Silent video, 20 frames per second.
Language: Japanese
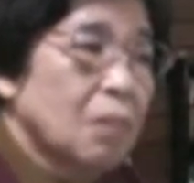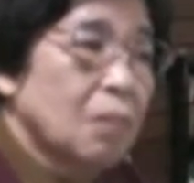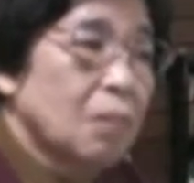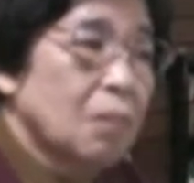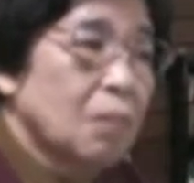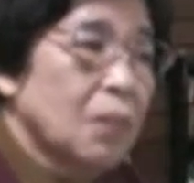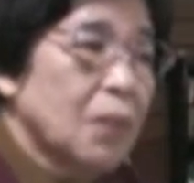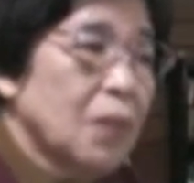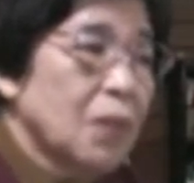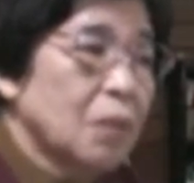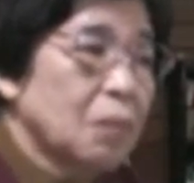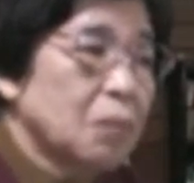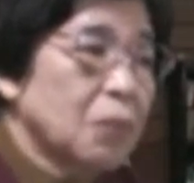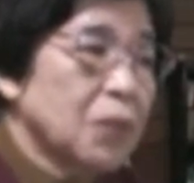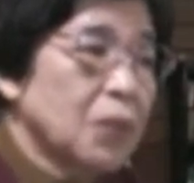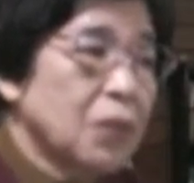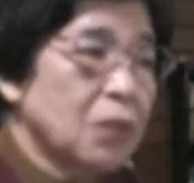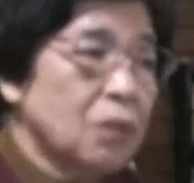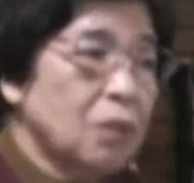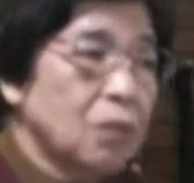まあむ
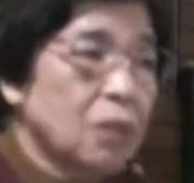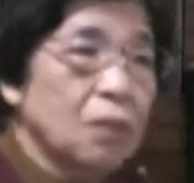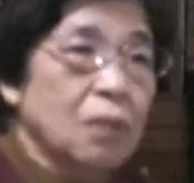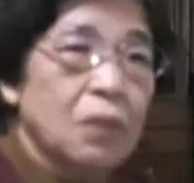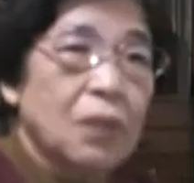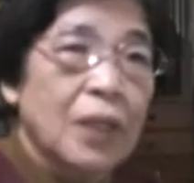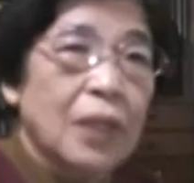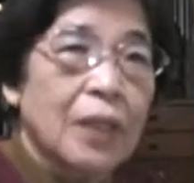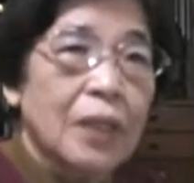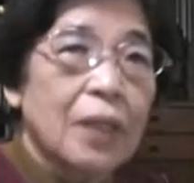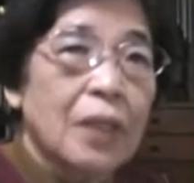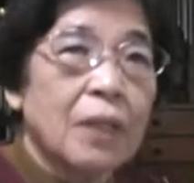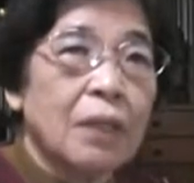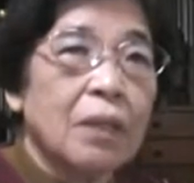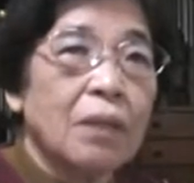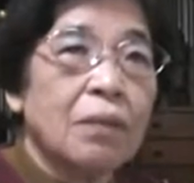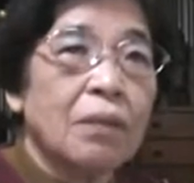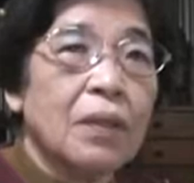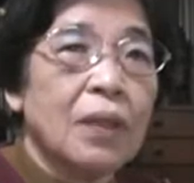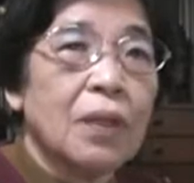しろこうかけられ
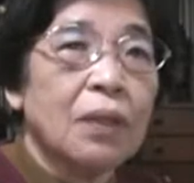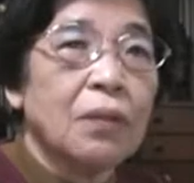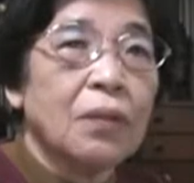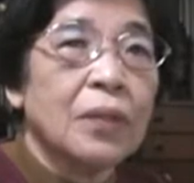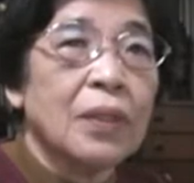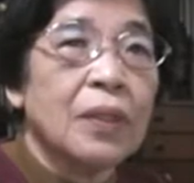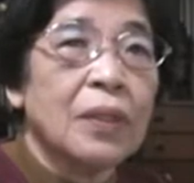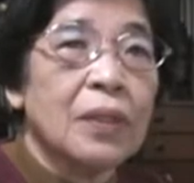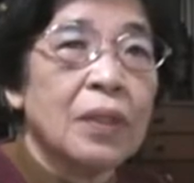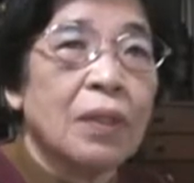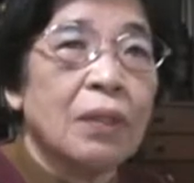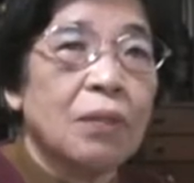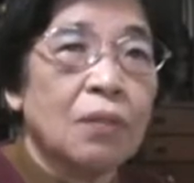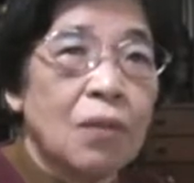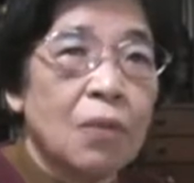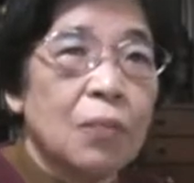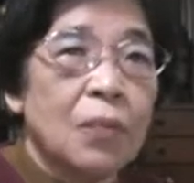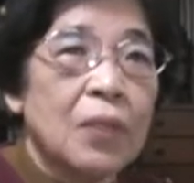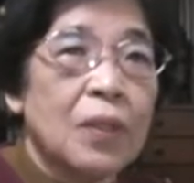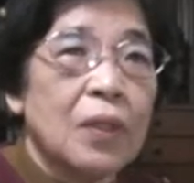たような格好でしたよ
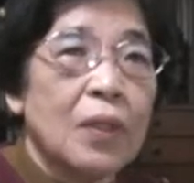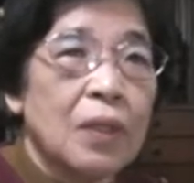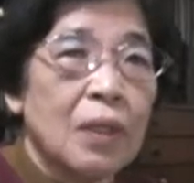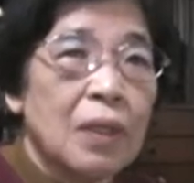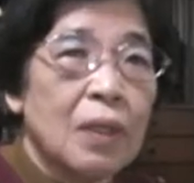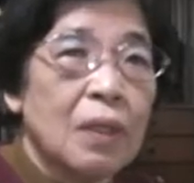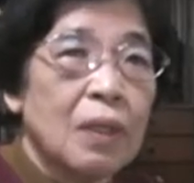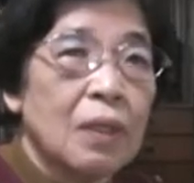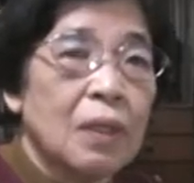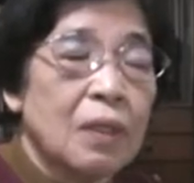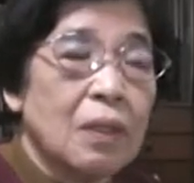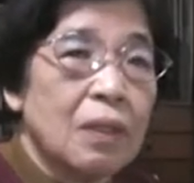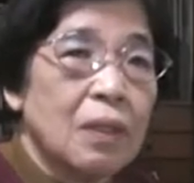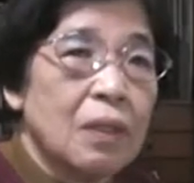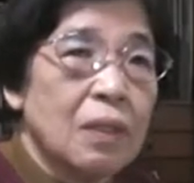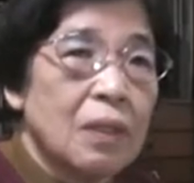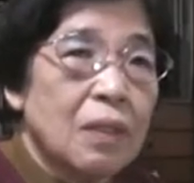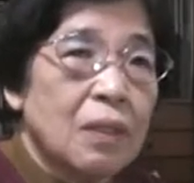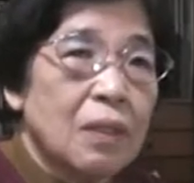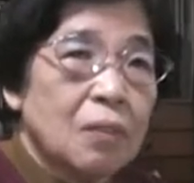ねみんなね
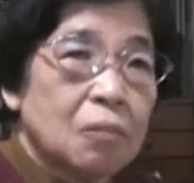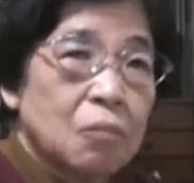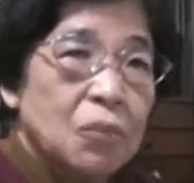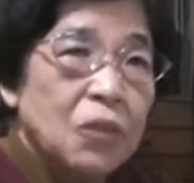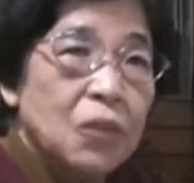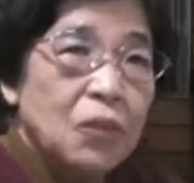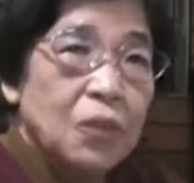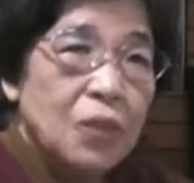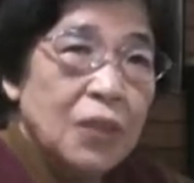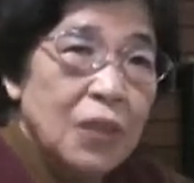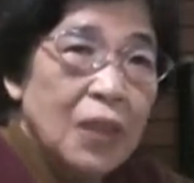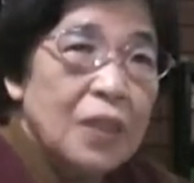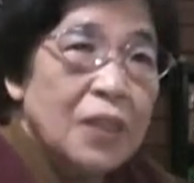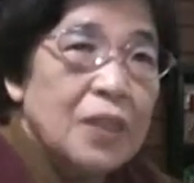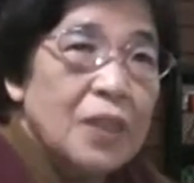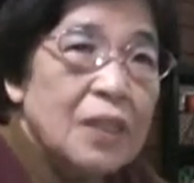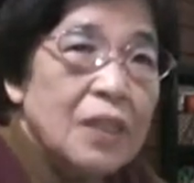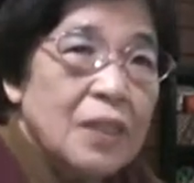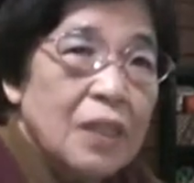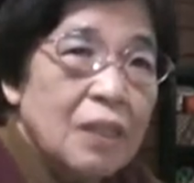むしろ下に
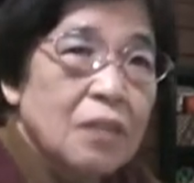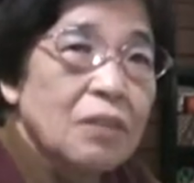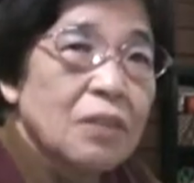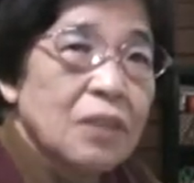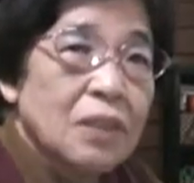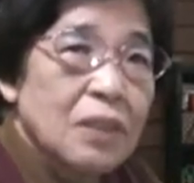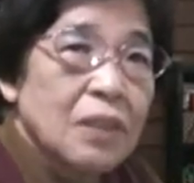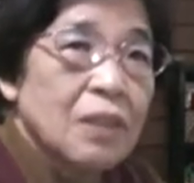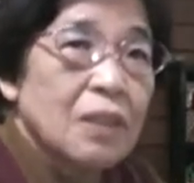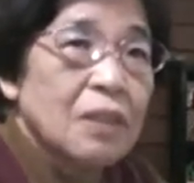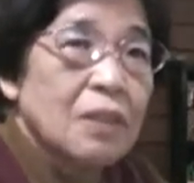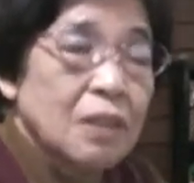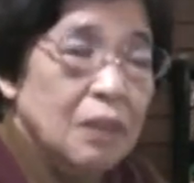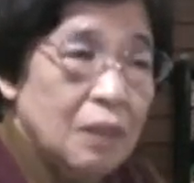敷いてあるし。